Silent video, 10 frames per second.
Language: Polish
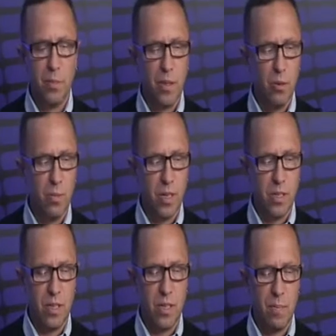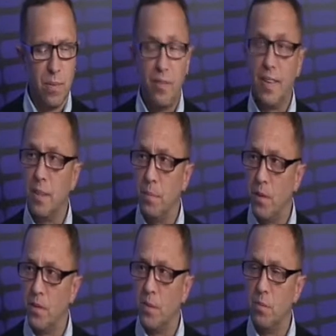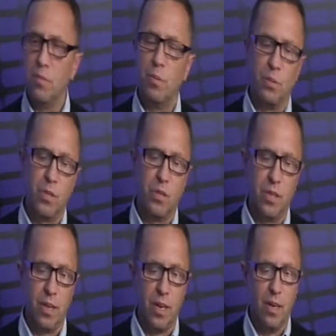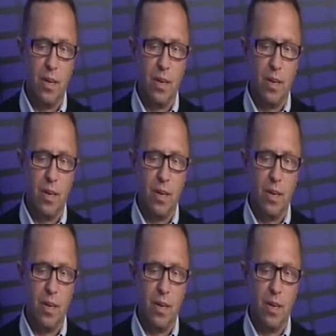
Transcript: klubie, gdzie prywatne pieniądze były położone na